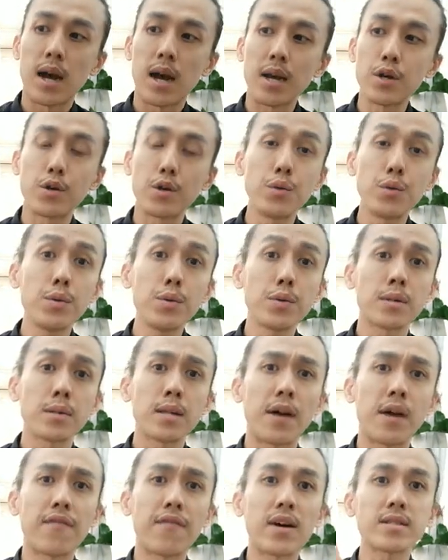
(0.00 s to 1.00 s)
还有
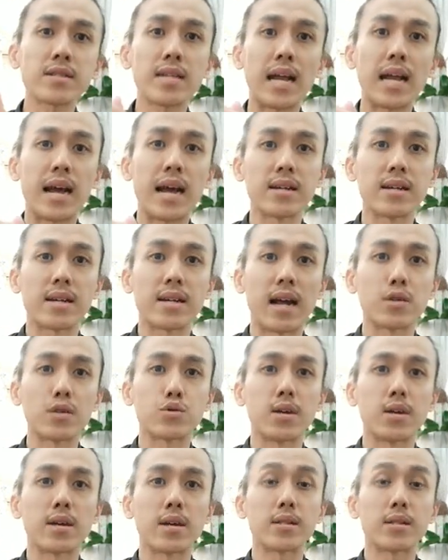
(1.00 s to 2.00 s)
它放下来的感
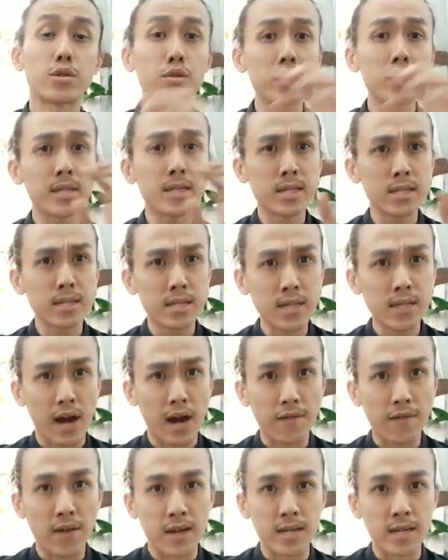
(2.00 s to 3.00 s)
觉，就是其实
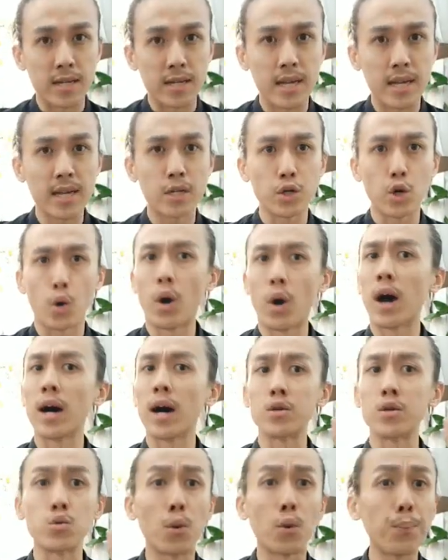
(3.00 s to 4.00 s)
长发你可以有
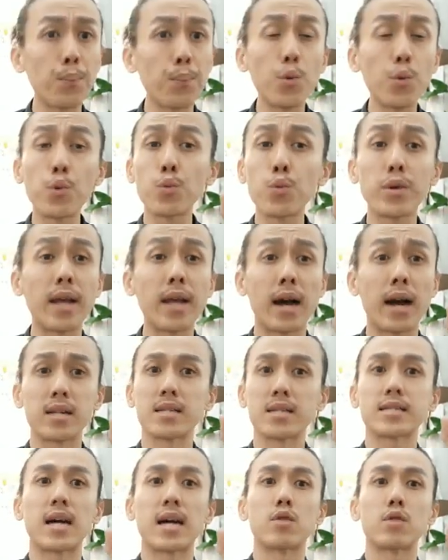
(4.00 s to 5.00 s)
很多不一样
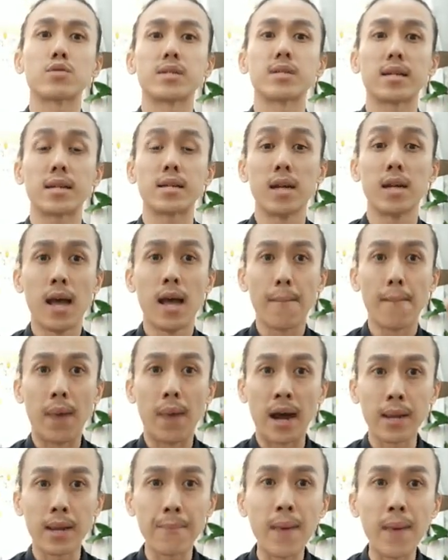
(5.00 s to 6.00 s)
的造型，
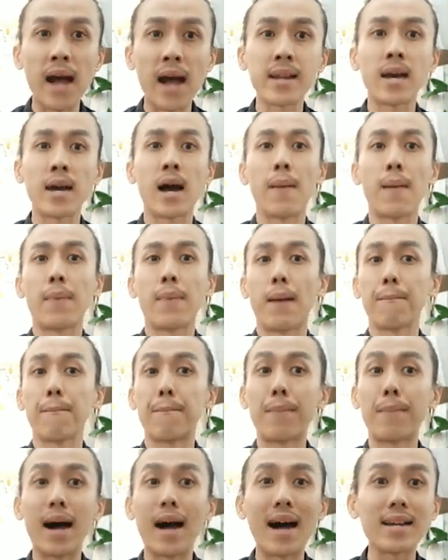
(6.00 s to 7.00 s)
绑一半呐，绑
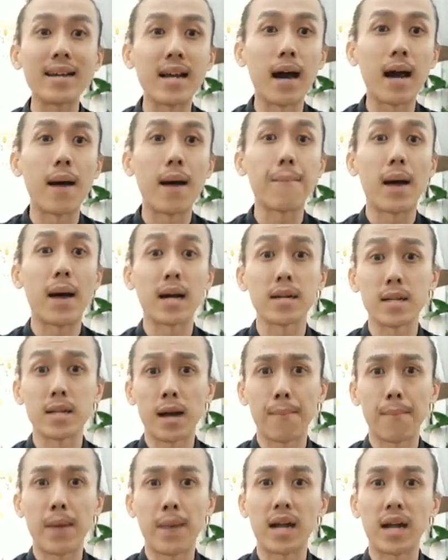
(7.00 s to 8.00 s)
半呐，绑
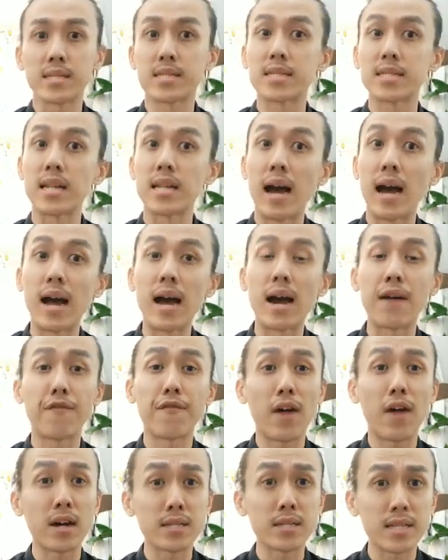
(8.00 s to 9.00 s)
啊绑起来啊，
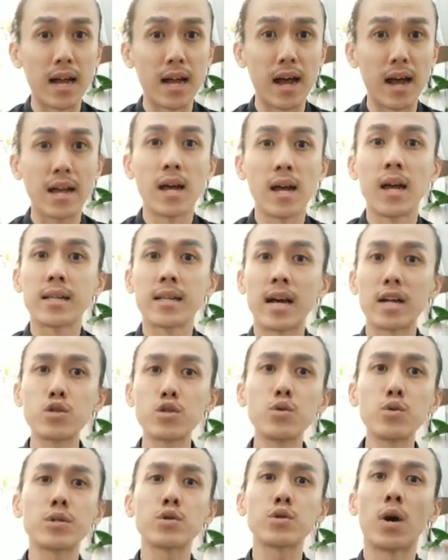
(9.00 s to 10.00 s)
放下来，它
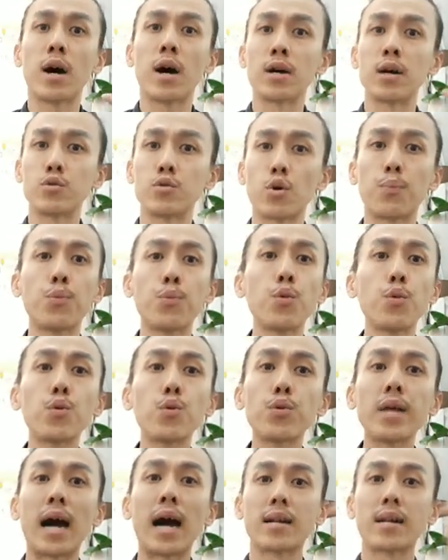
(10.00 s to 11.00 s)
就已经有很多
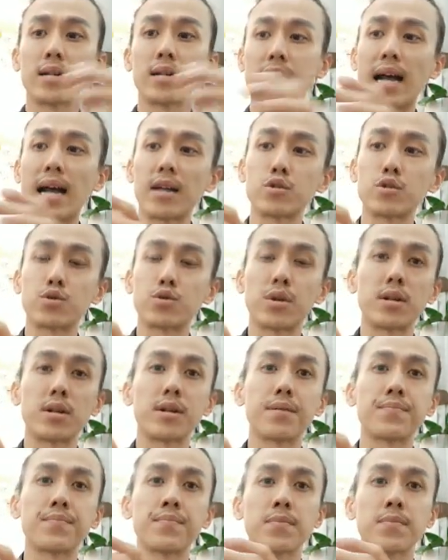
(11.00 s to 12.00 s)
不一样的感觉
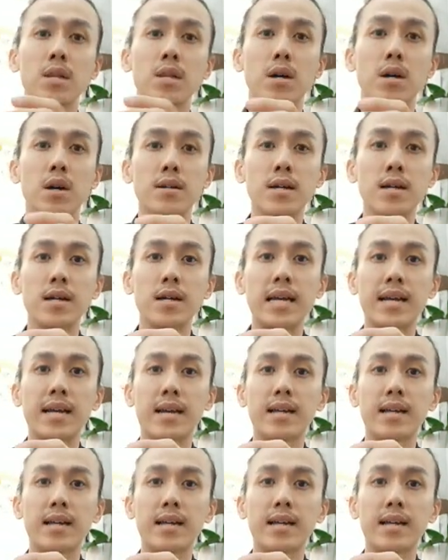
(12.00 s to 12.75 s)
了。好，大家可